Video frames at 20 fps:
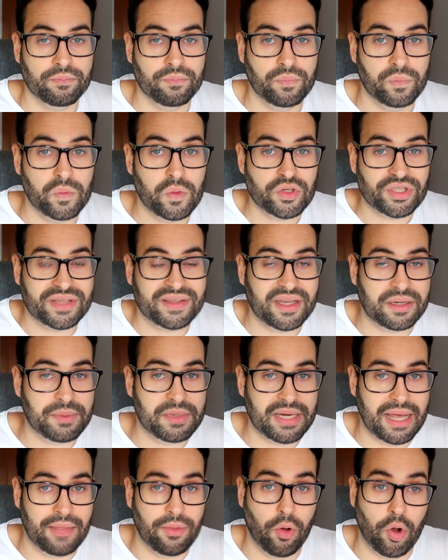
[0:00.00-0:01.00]
No se ha
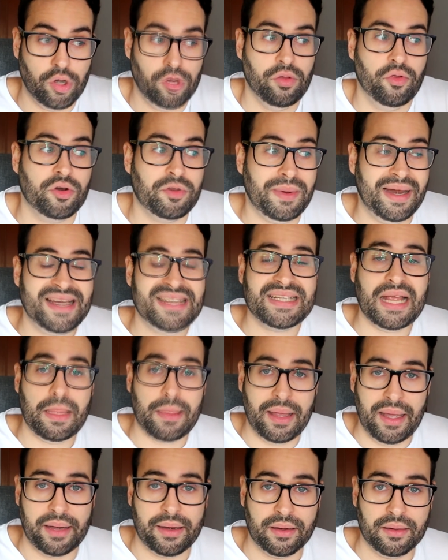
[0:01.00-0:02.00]
terminado. Hoy lo normal es
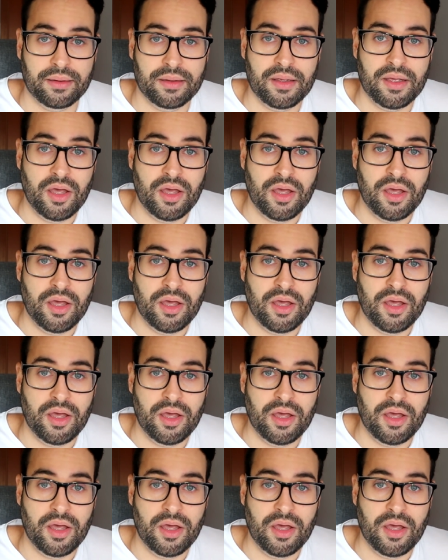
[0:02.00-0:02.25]
ganar.